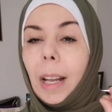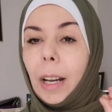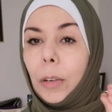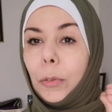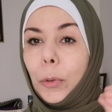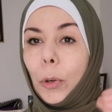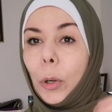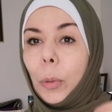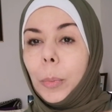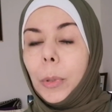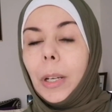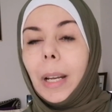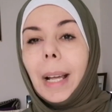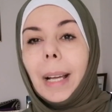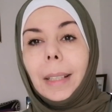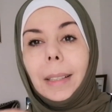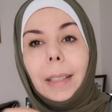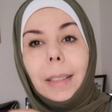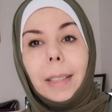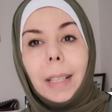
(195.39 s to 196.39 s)
الفورمولير
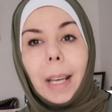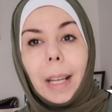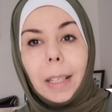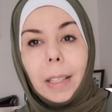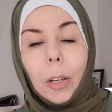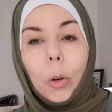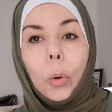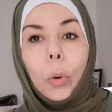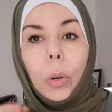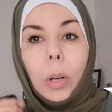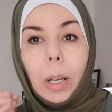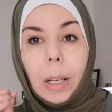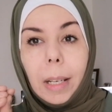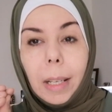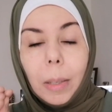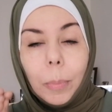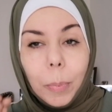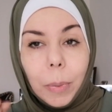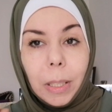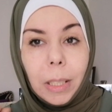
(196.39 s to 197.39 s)
يعني انه
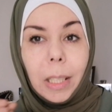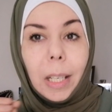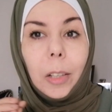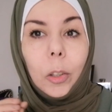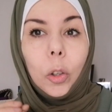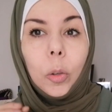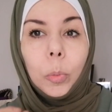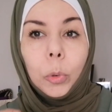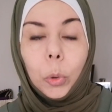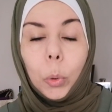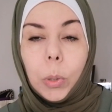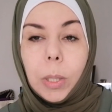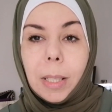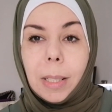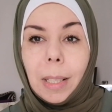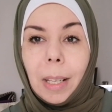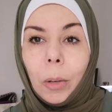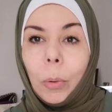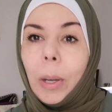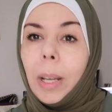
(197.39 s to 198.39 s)
الابن ديالكم
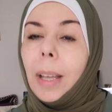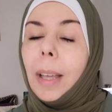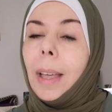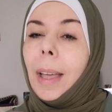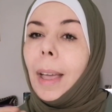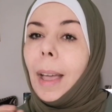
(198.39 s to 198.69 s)
توصيوه